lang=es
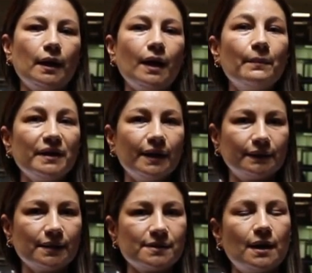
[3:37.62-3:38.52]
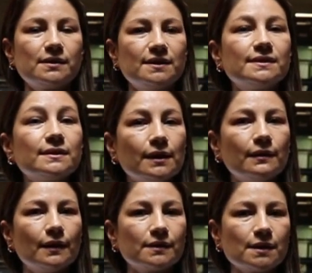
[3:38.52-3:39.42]
caminatas
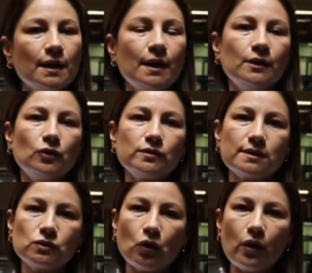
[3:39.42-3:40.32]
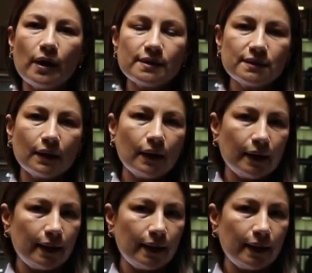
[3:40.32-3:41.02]
asistidas. Entonces toda esta,